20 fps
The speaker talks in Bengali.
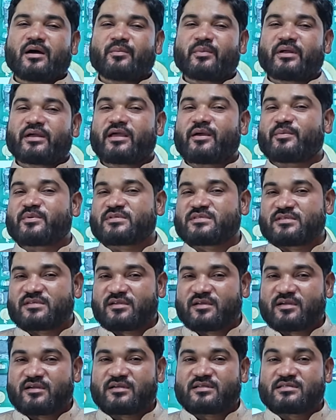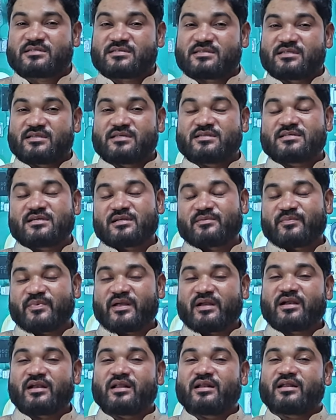আমরা ক্যাপাসিটার সিরিজ আর
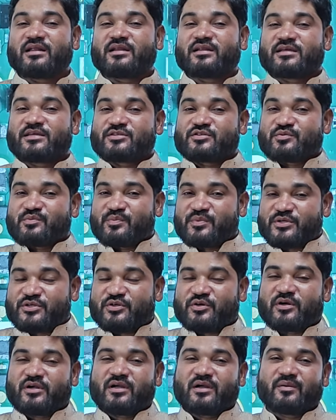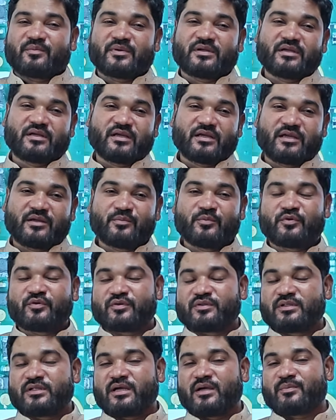প্যারালালের কিছু বিষয় আমি এই
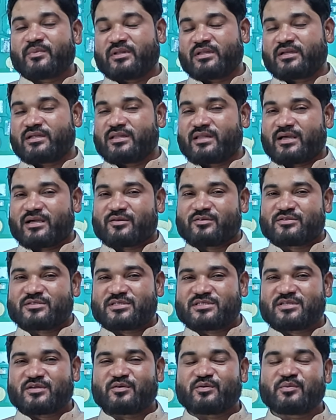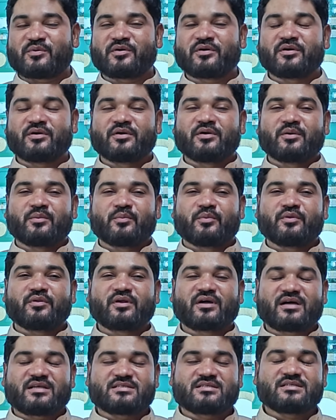মুহূর্তে আপনাদেরকে দেখানোর চেষ্টা করব
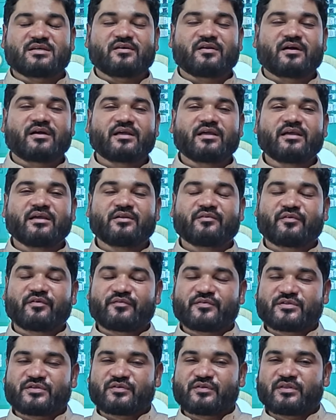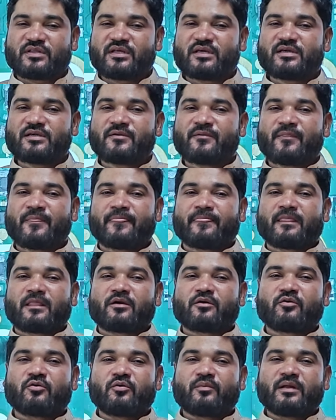বন্ধুরা কাজে যাওয়ার আগে ইনফরমেশন দিই
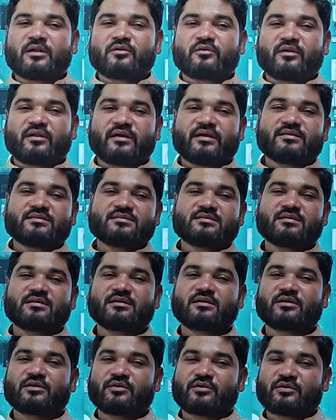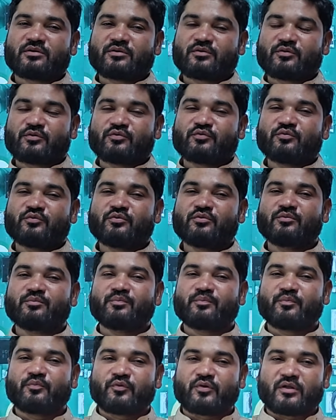গ্লোবাল নলেজ নতুন
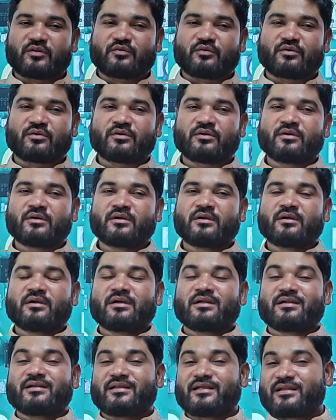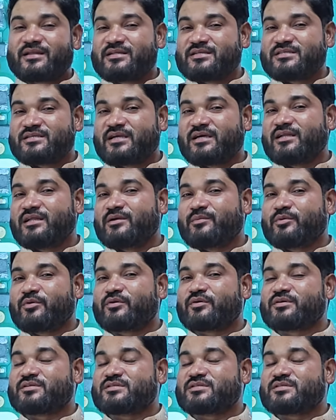পুরাতন টেকনিশিয়ান এবং